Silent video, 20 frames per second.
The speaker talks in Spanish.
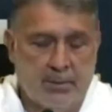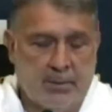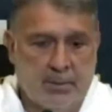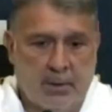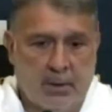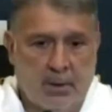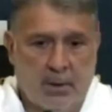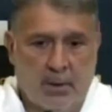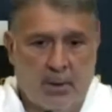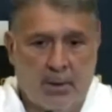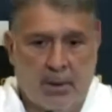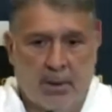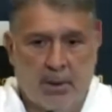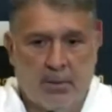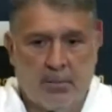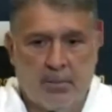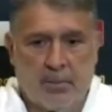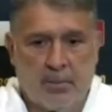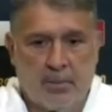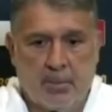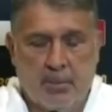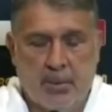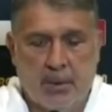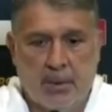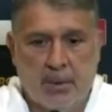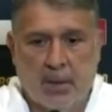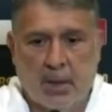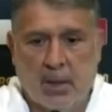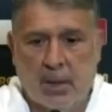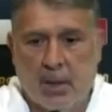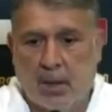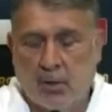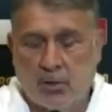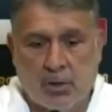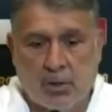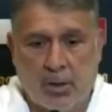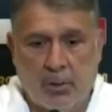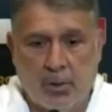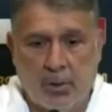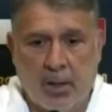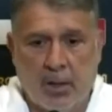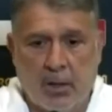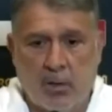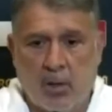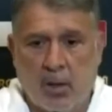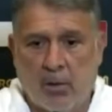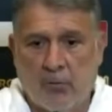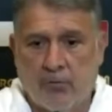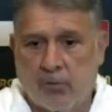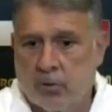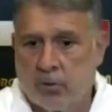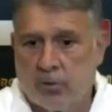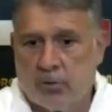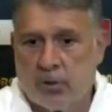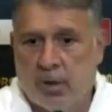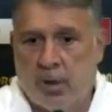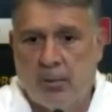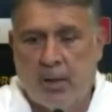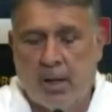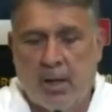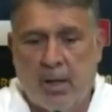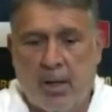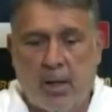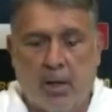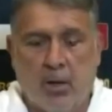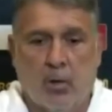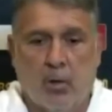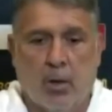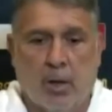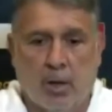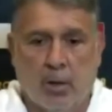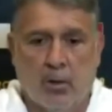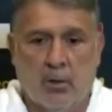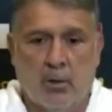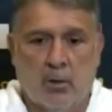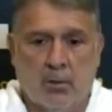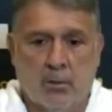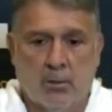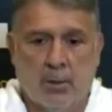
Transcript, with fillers: Eh, está claro, sabía lo de Alfonso, había leído algo,